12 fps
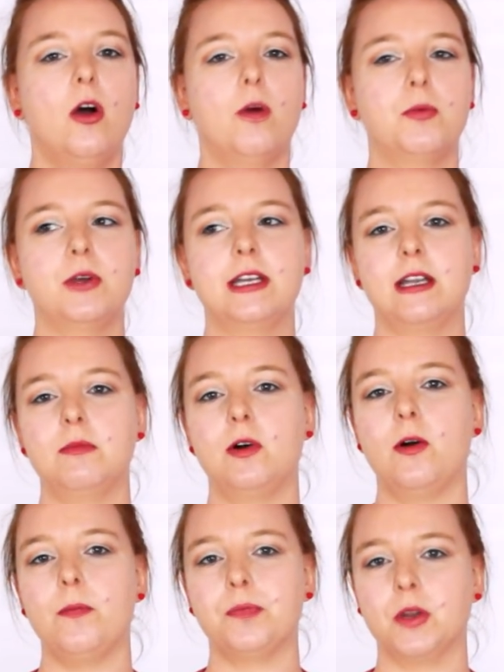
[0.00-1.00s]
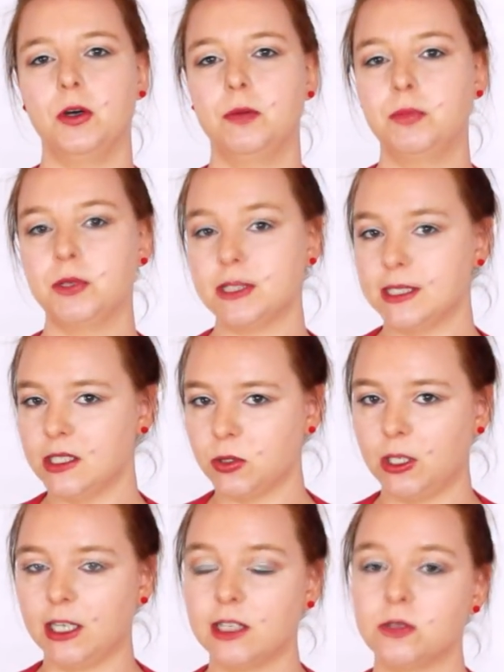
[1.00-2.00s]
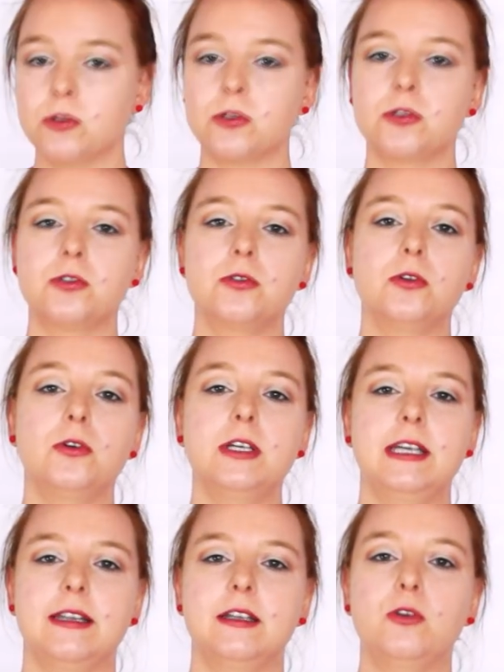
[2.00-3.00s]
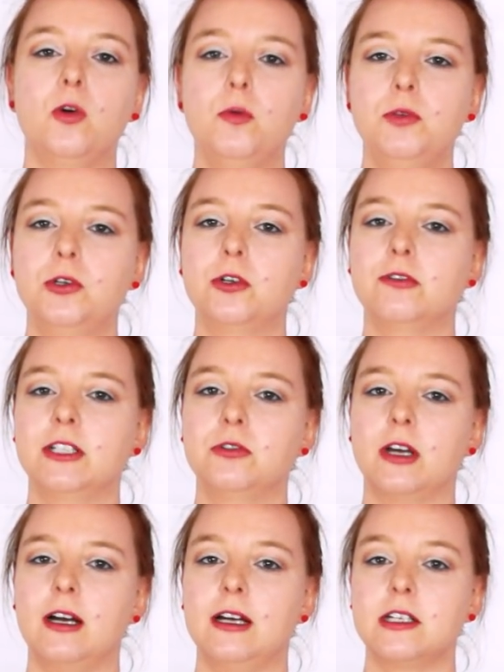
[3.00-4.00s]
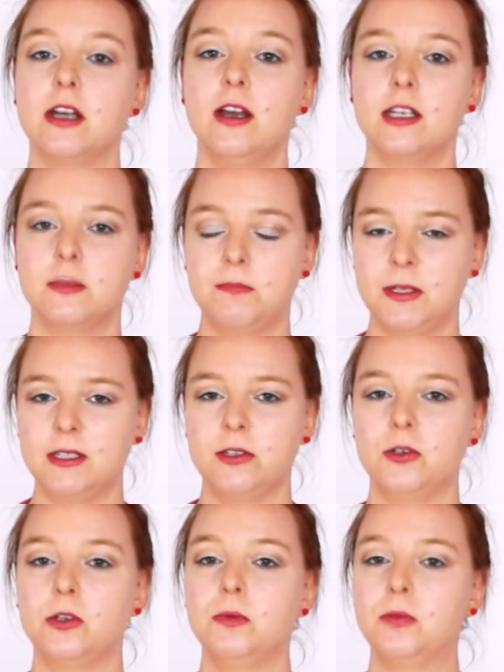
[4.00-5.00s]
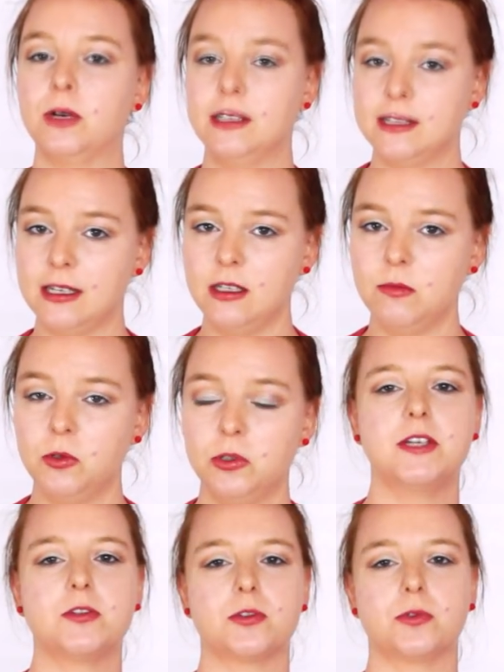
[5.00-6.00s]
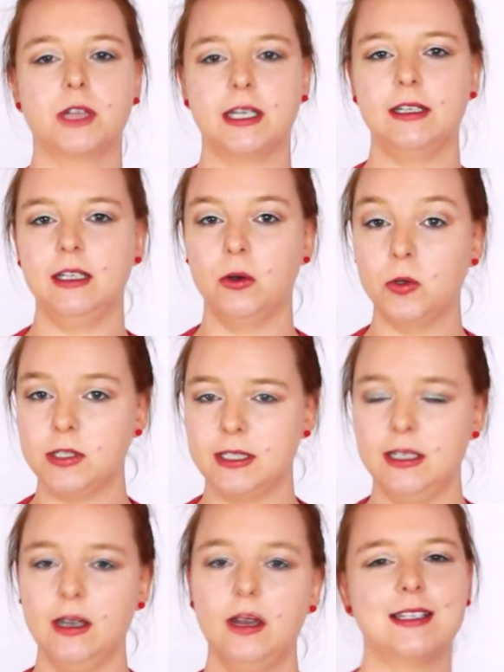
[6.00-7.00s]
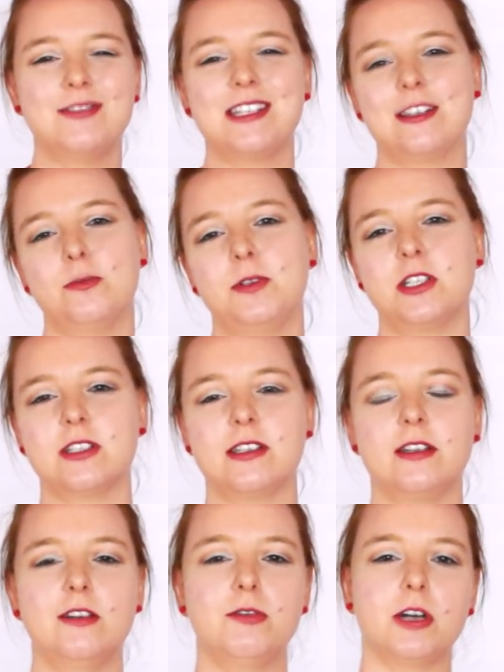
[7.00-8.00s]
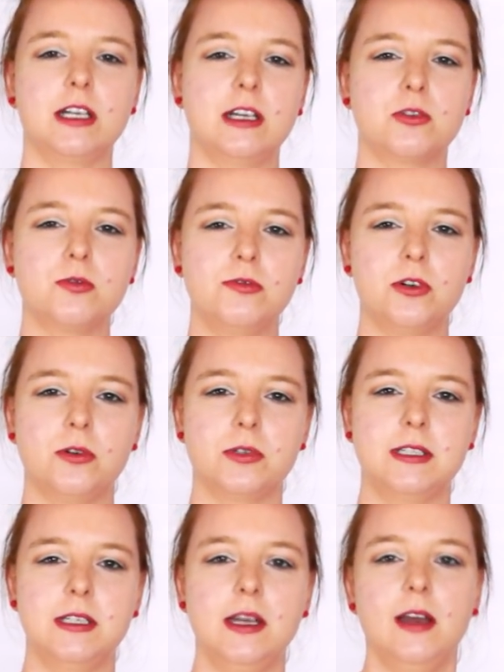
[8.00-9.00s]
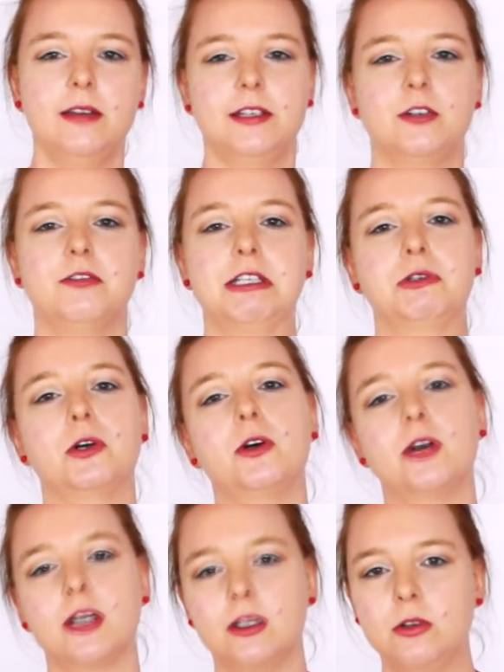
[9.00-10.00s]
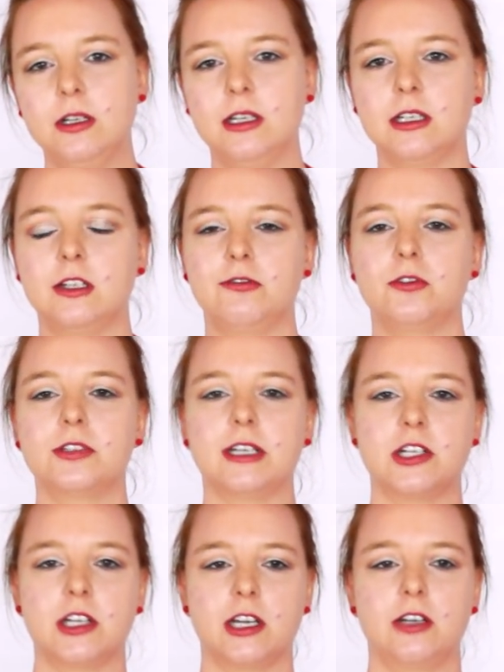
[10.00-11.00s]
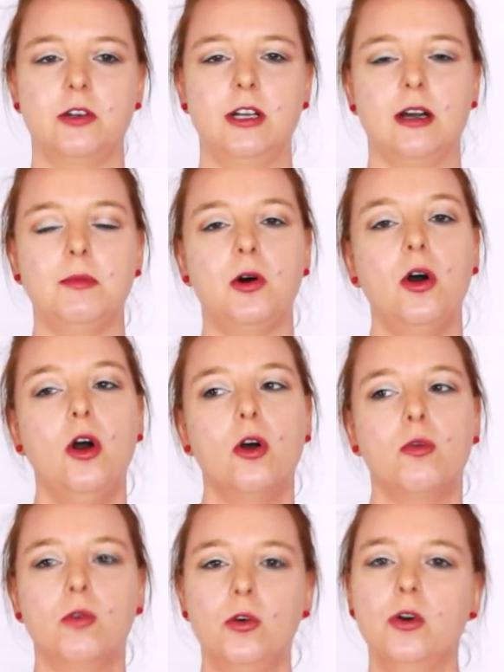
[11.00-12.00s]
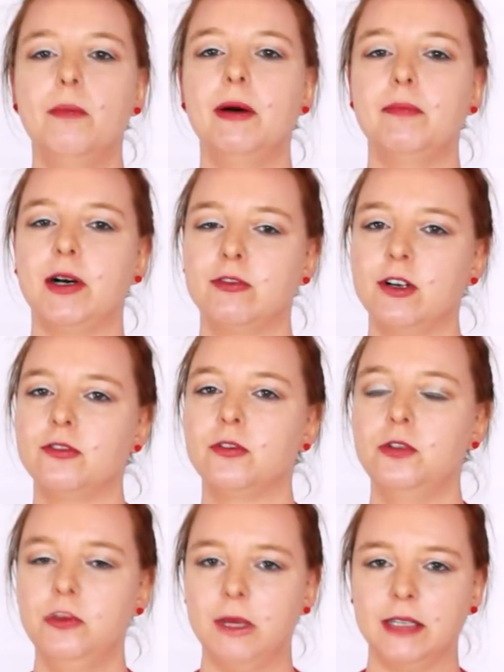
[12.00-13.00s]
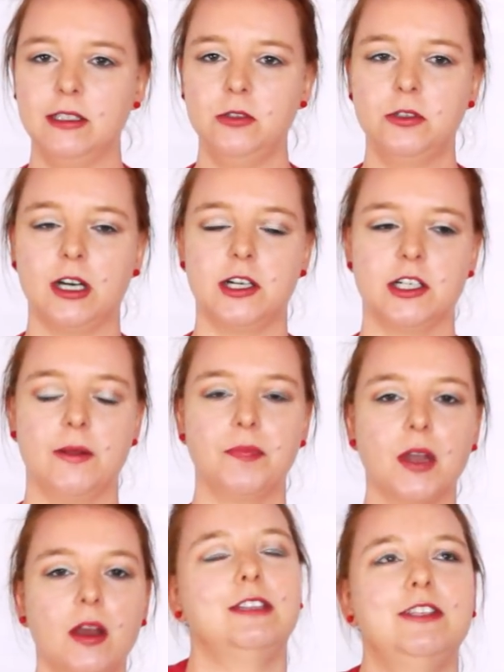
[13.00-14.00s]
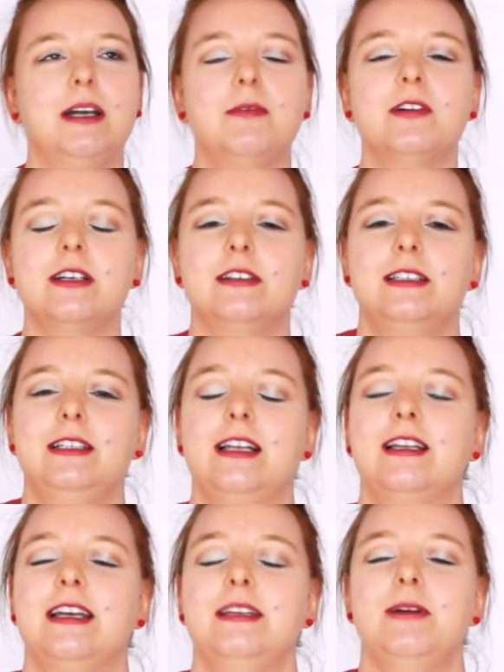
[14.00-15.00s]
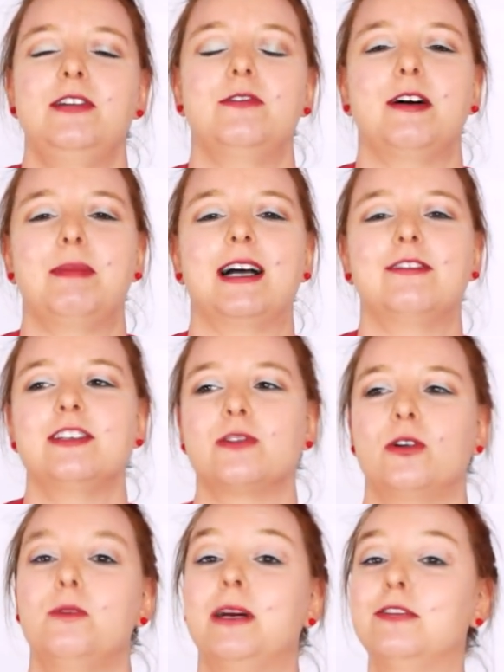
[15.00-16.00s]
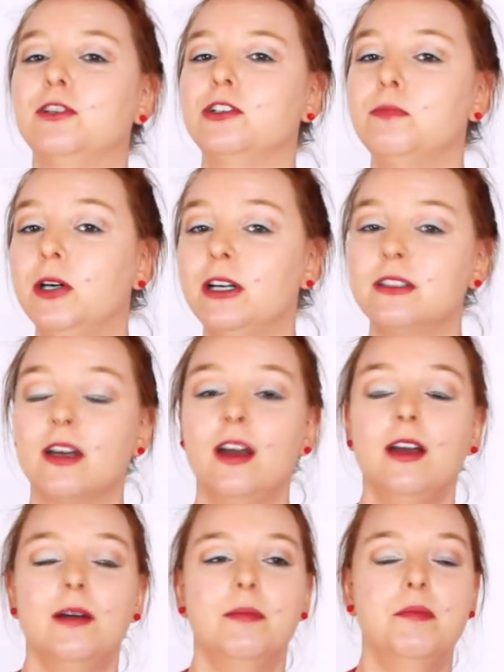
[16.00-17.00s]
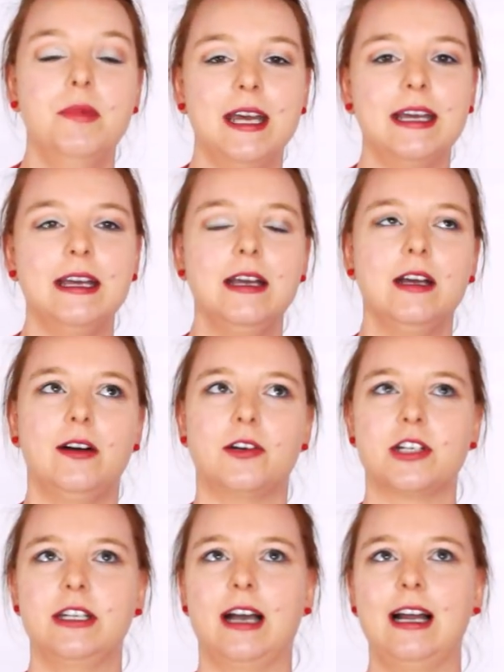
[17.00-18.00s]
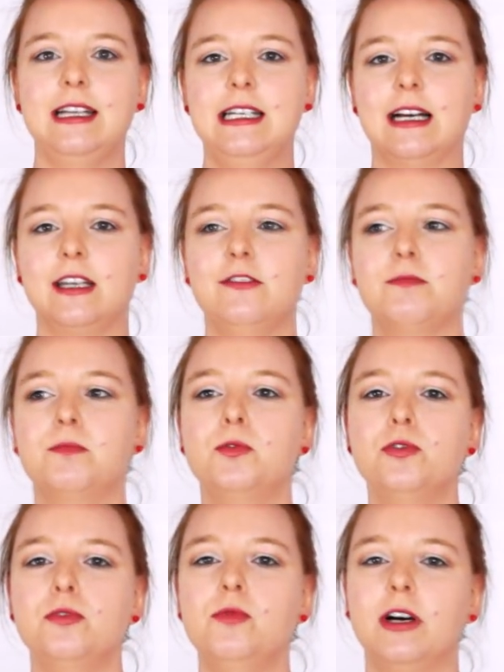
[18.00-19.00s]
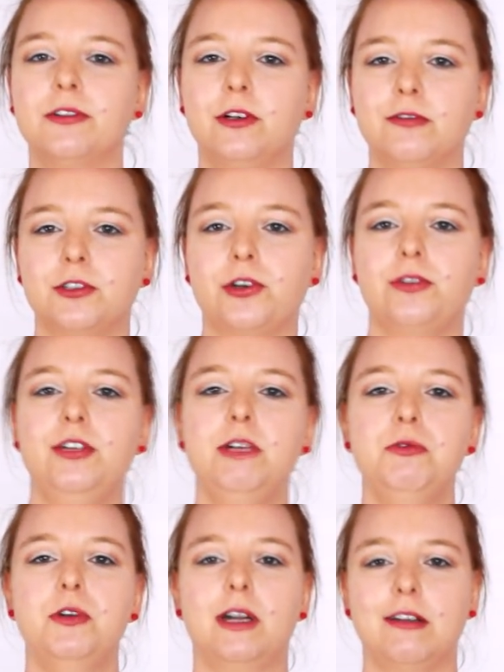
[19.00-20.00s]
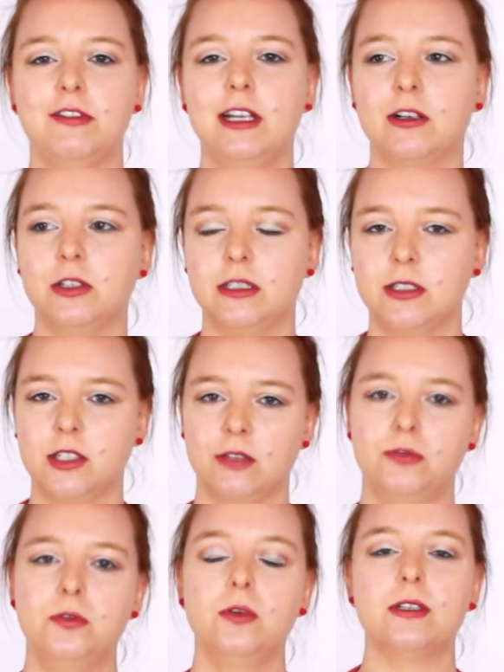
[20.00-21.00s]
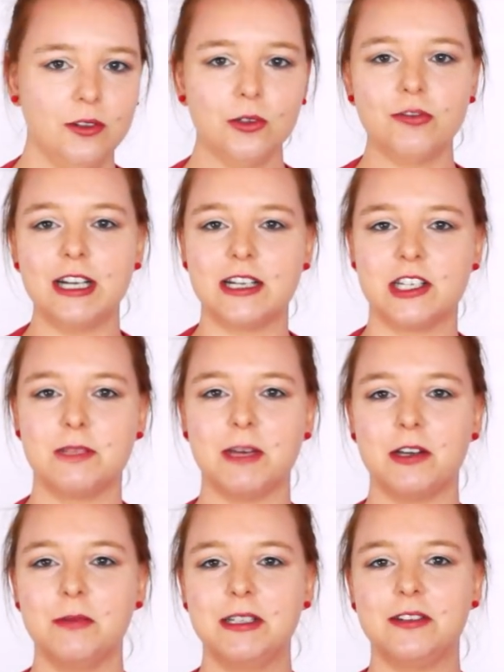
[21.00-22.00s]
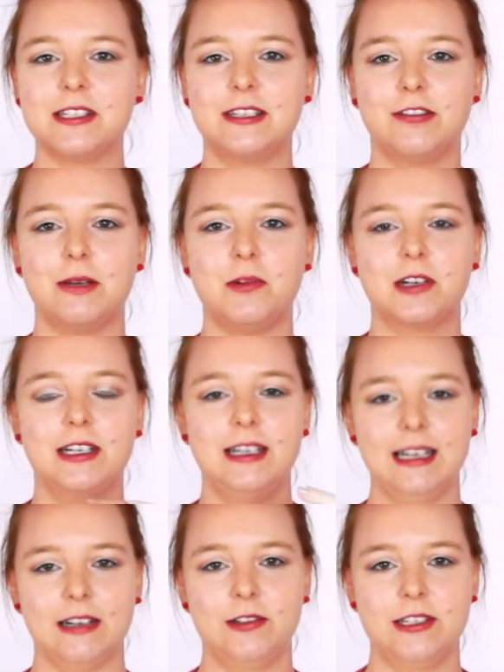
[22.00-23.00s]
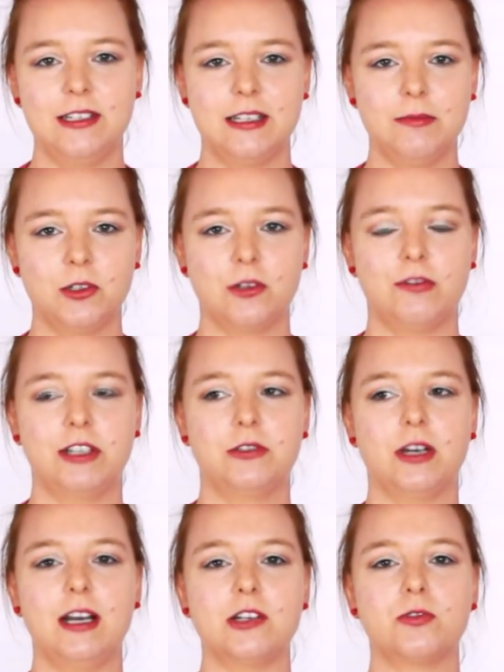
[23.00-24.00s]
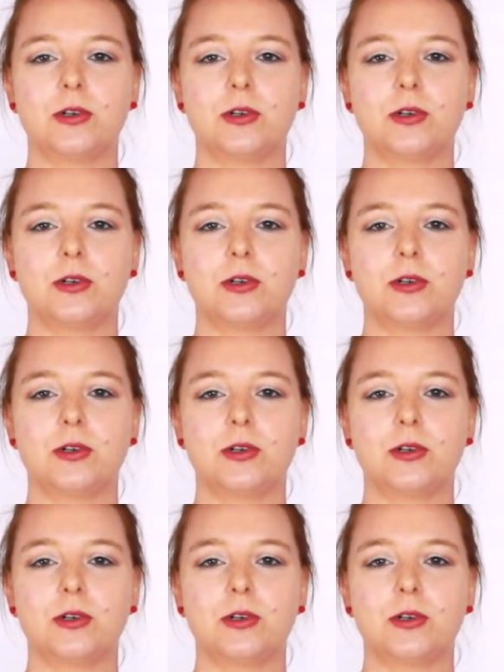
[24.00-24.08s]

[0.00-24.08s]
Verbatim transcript: On peut également euh, poster sur les réseaux sociaux, il y a des groupes de covoiturage spéciaux pour les animaux qui se sont créés aussi. Si vous adoptez chez un éleveur, il a souvent aussi des covoitureurs réguliers qui font le trajet régulièrement ou eux-mêmes parfois font une partie du trajet. Évidemment, l'animal ne va pas arriver sur le pas de votre porte, mais en général, il arrive plus ou moins dans votre ville ou dans la ville à côté de chez vous. Donc voilà, j'espère que maintenant c'est vraiment clair le système de covoiturage.